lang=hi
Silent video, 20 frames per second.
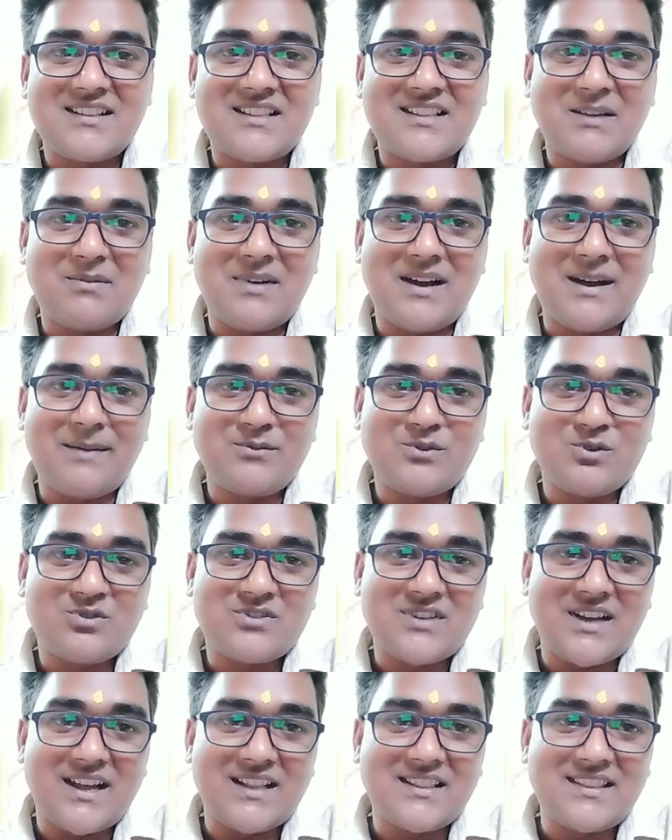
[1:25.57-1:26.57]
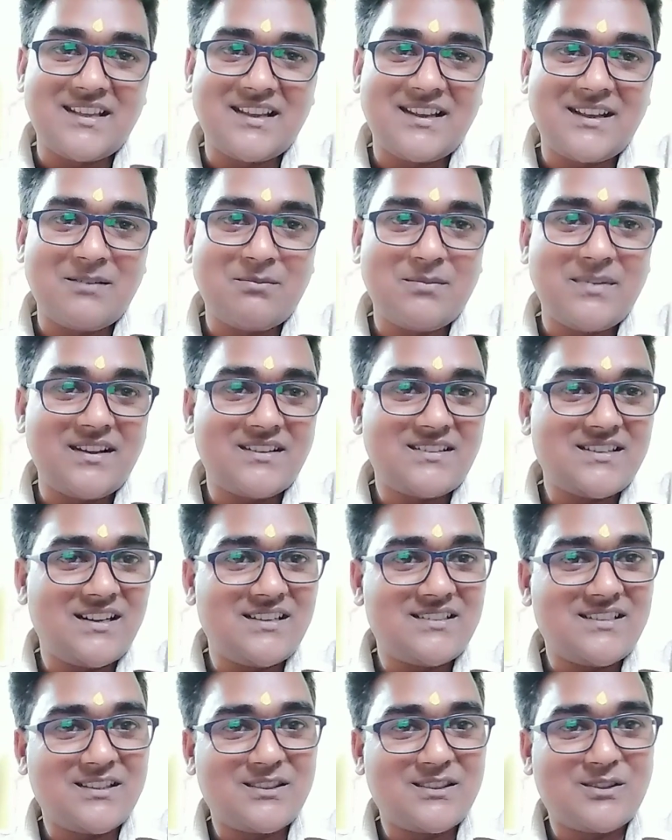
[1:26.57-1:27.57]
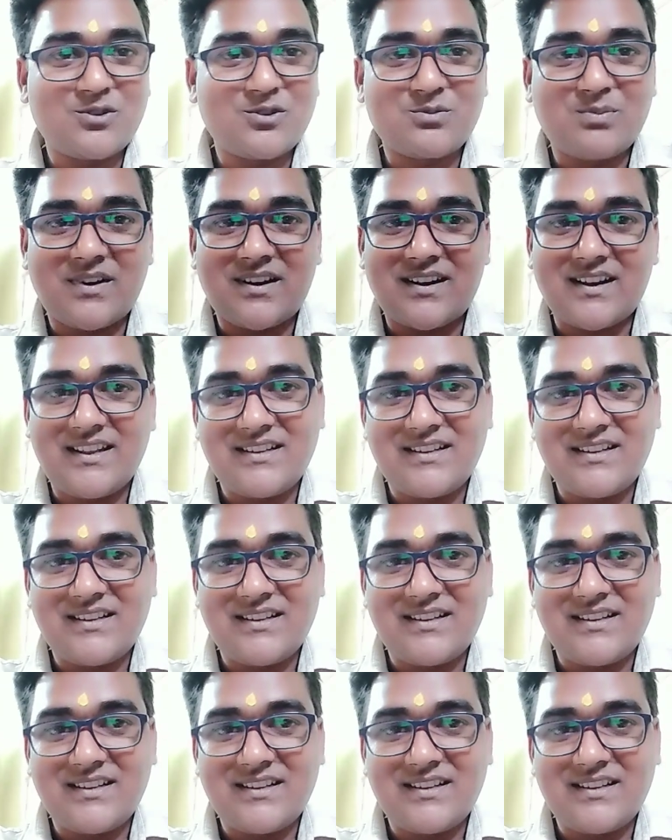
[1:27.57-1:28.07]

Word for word: तब आप जो चाहते हैं वह चलचित्र उस पर